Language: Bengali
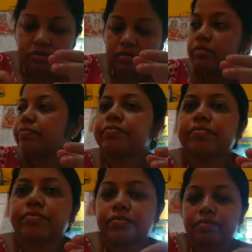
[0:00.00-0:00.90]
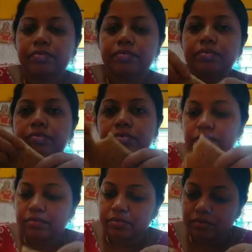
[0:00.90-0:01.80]
তারপরে
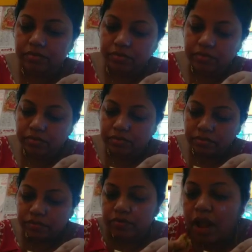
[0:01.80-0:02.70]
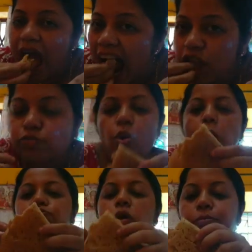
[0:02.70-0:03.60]
রুটির তরকারির সঙ্গে এগুলো খেতে আমি
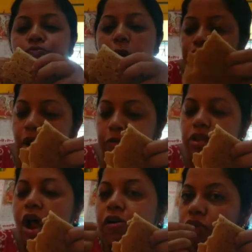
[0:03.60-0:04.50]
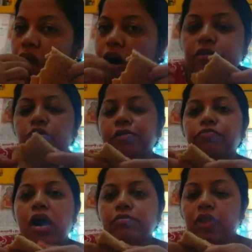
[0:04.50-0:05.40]
ভালোবাসি আর যে কলাটা
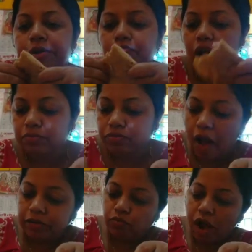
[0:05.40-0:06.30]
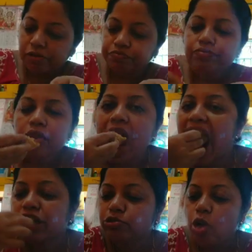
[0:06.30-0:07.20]
তোমাদের দেখালাম ওই কলাটা একটু
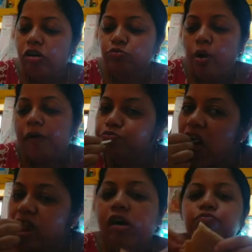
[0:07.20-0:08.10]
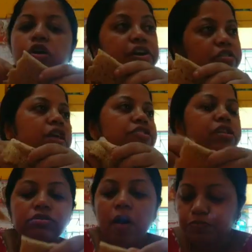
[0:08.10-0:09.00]
কেমন হয়ে গেছে তো ওখান থেকে
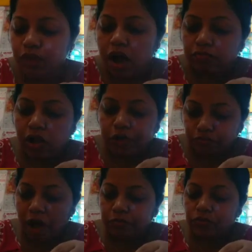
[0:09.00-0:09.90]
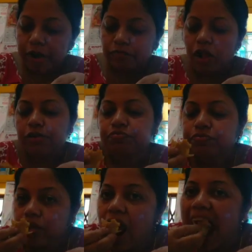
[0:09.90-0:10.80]
ফেলে দিয়েছি মানে
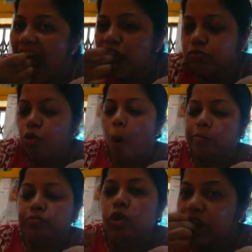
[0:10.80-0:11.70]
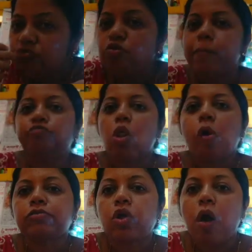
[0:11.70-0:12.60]
কলাগুলো না ভালো পুষ্ট হয়নি মা
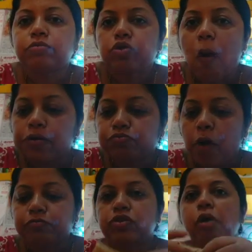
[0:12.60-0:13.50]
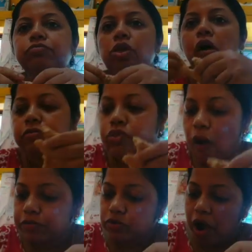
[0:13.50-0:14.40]
বললো গাছটা ভেঙে পড়েছিল
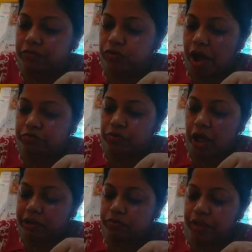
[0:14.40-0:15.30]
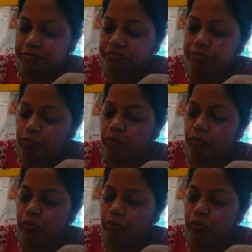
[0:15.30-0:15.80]
তাই ওই সেখান থেকে